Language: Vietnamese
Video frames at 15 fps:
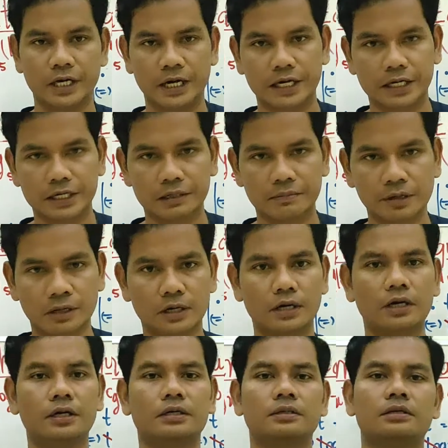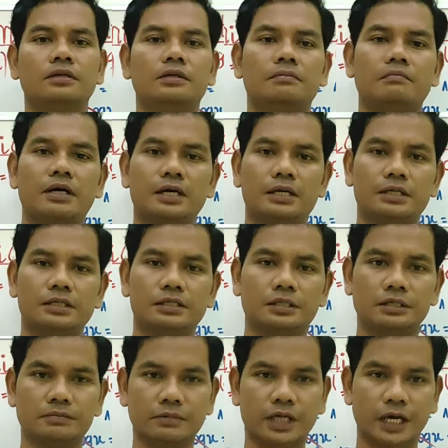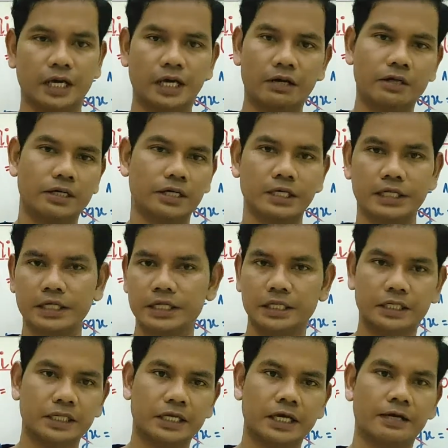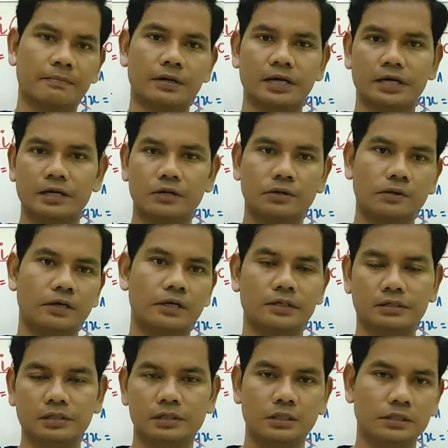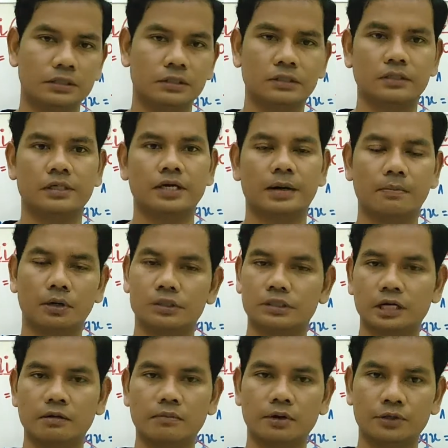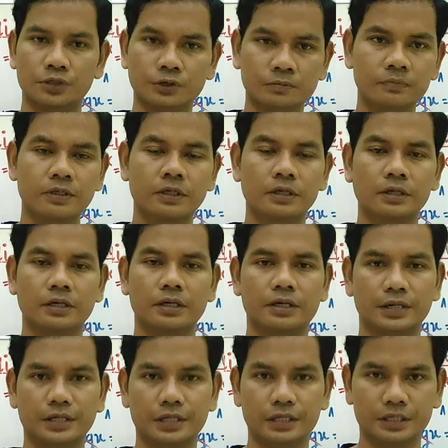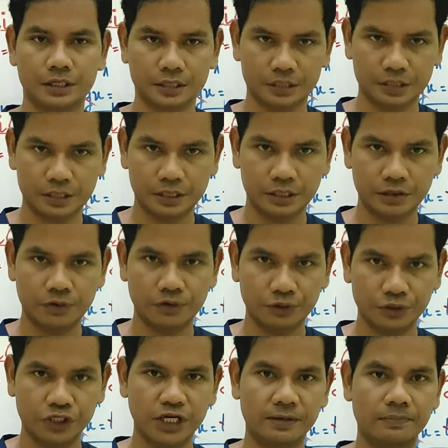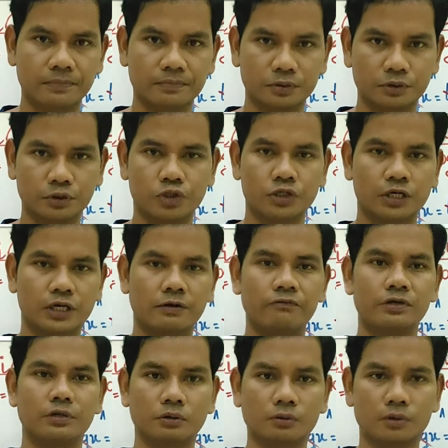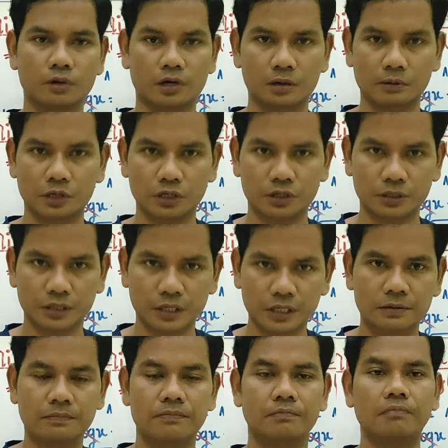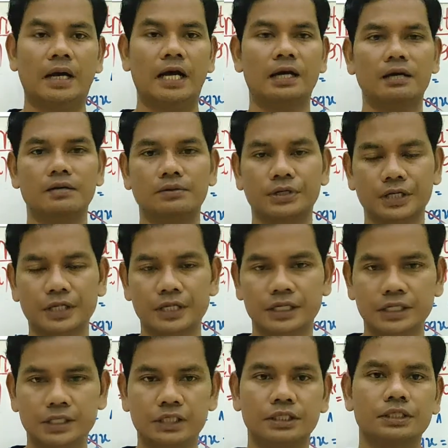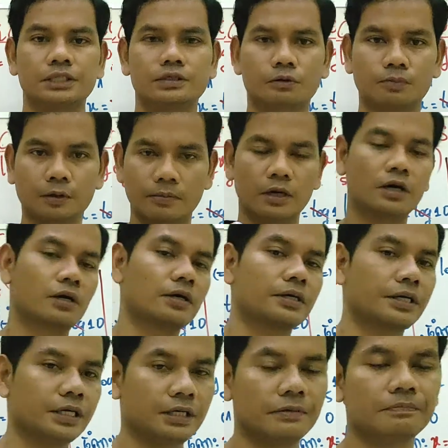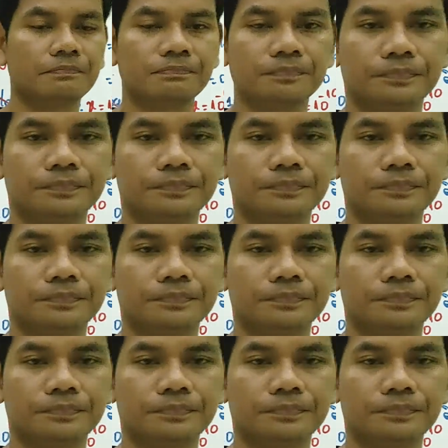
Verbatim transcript: mấy cả đang tạm đón bà sự khâm tha nào kia đang tạm đàn toàn từ cả bọn xoay bọc nhóm hay nâng đầu đóng trăm tu sửa video còi bản tỏ tự tiện bà ok chẳng sâu việc lót hoặc nè